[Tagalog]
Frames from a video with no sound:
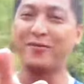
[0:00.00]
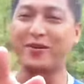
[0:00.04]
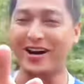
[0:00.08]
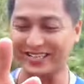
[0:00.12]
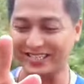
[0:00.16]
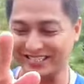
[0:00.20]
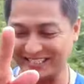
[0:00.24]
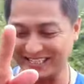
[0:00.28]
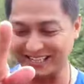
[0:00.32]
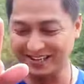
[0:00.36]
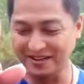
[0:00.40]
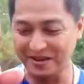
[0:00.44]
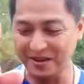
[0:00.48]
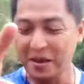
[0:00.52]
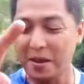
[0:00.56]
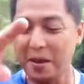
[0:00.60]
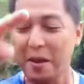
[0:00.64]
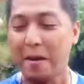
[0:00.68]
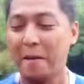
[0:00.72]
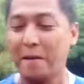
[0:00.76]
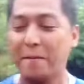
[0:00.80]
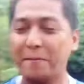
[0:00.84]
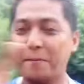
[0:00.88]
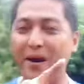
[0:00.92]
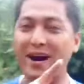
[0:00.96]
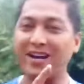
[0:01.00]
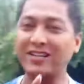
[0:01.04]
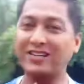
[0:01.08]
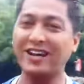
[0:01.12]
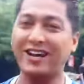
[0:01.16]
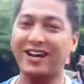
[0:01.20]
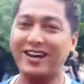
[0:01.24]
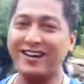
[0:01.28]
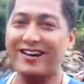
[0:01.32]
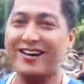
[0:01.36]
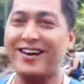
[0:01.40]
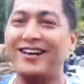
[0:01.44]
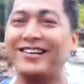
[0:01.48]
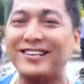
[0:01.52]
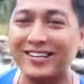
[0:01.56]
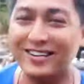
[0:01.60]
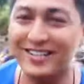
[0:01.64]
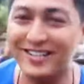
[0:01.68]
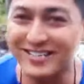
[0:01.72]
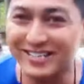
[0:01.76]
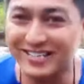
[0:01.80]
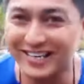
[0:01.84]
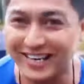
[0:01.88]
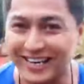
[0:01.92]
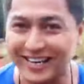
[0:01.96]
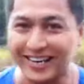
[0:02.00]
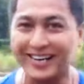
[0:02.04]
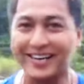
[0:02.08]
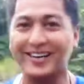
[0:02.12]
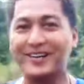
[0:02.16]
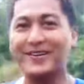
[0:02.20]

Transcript: watching My tire echo ski.